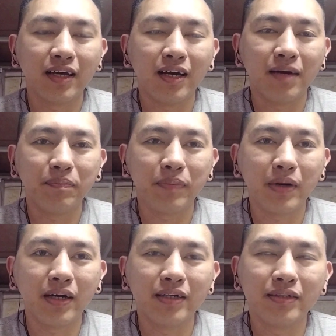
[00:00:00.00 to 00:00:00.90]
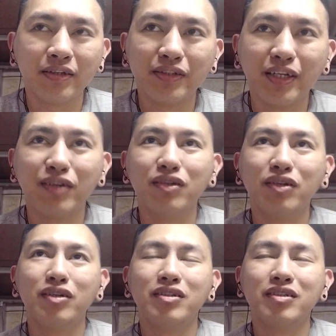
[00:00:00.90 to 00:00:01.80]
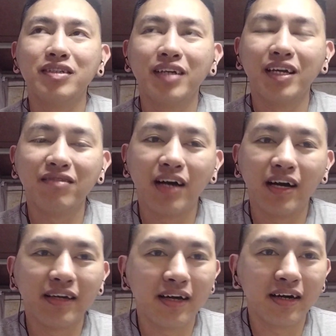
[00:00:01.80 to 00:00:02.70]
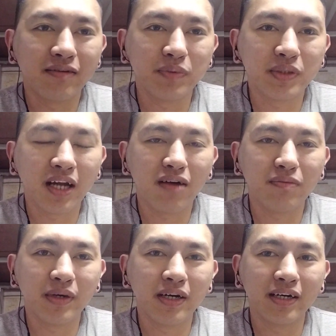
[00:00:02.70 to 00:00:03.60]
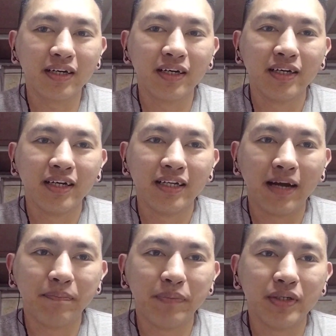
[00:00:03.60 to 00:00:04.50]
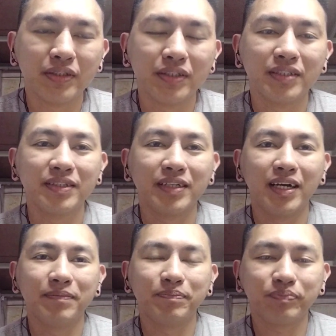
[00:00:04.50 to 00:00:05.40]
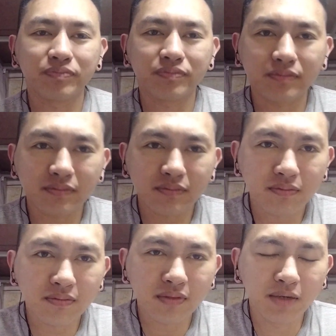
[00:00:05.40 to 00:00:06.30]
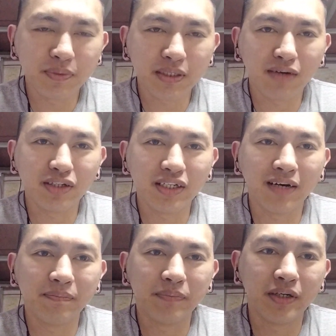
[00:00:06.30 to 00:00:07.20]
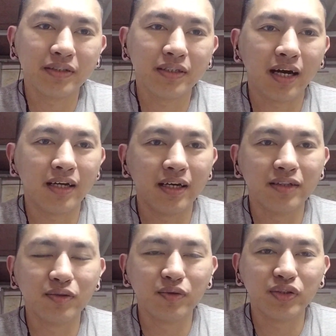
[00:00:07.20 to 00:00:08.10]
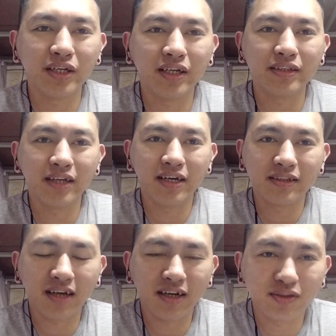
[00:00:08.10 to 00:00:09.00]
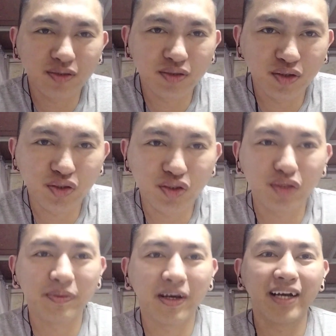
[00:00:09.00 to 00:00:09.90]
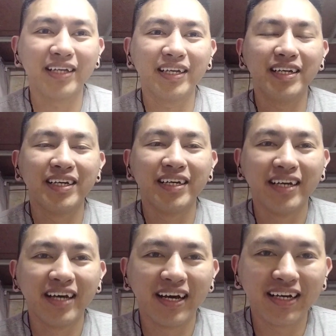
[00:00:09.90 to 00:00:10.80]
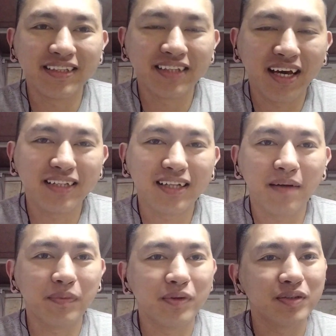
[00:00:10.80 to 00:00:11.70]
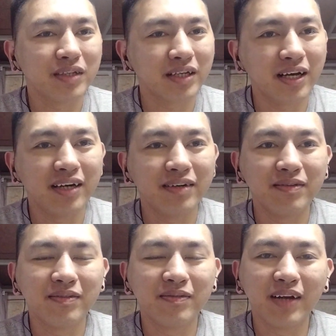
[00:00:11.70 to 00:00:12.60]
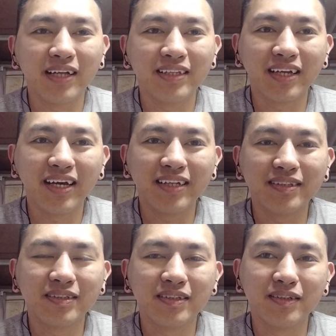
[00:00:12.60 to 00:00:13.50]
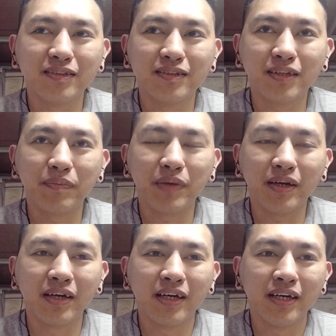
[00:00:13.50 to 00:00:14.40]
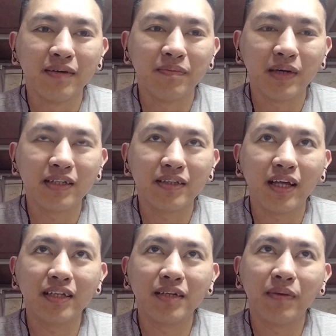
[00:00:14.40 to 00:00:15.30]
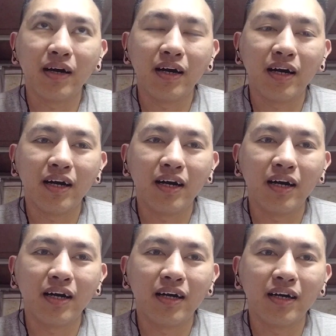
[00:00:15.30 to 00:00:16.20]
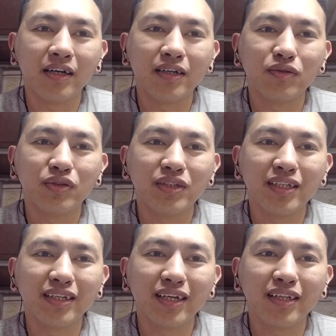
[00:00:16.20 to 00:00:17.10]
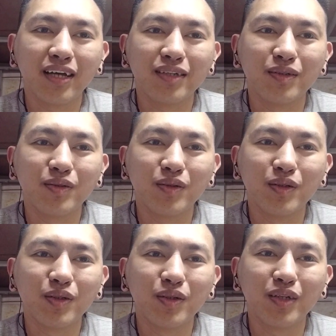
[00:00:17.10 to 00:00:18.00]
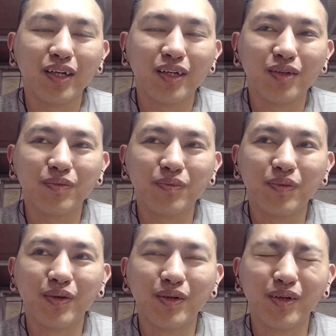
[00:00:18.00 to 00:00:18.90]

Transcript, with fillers: tapos, pa third day ko noon, ano na, nag-umpisa na ako mag numbers. Yan. Umpisa ako na yung numbers, hana, dul, set, net, tasot, yosot, mga ganyan. Hanggang 10, tapos hanggang 100. Yung, siyempre, pag 10, di ba, uh, hana, dul, set, net, tasot, yosot, ilgup.